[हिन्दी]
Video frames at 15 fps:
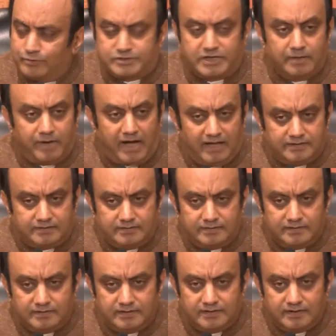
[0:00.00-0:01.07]
उसके बाद
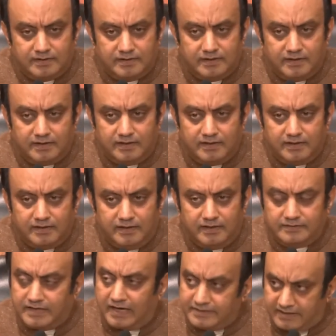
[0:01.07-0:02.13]

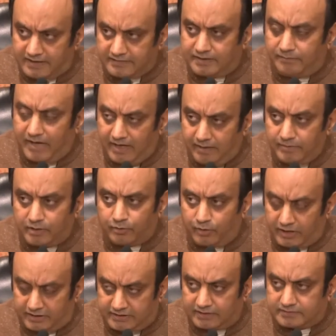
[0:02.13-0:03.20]
इंदिरा जी के जमाने में
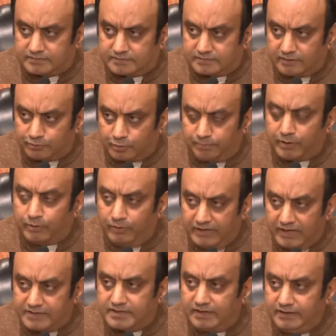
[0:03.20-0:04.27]
गोरक्षक संतों पे
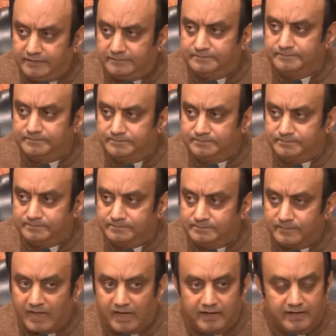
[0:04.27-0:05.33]
गोलियां चली
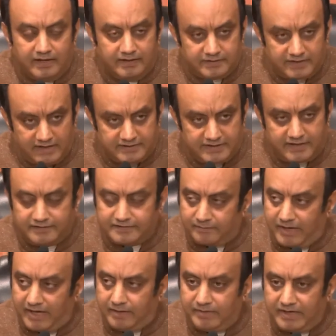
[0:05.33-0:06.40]
इंदिरा जी के
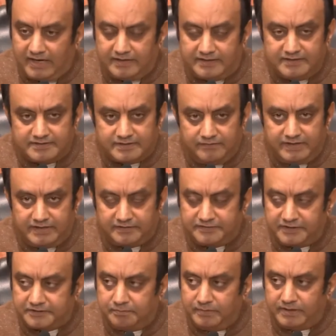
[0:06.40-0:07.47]
जमाने में
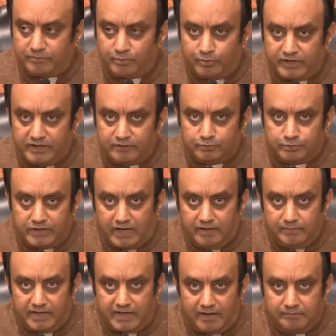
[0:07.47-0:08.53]
1976 में जब रूटीन
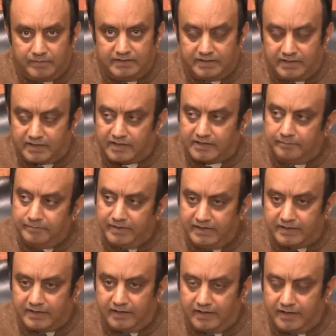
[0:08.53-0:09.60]
खुदाई में राम मंदिर के खंबे
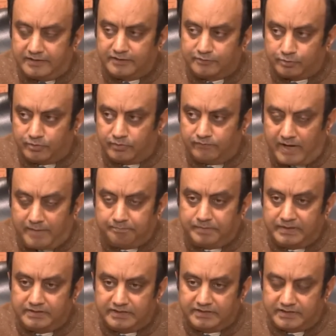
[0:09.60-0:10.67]
निकल रहे थे तो
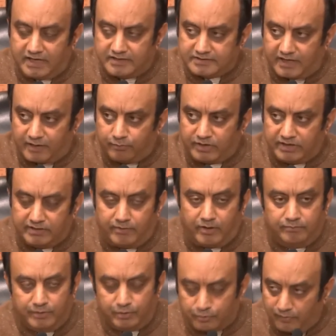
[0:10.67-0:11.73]
वामपंथी इतिहासकारों के
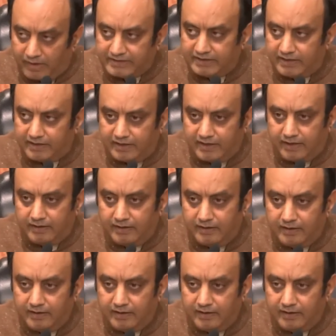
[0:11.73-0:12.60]
दबाव में रुकवा दिया गया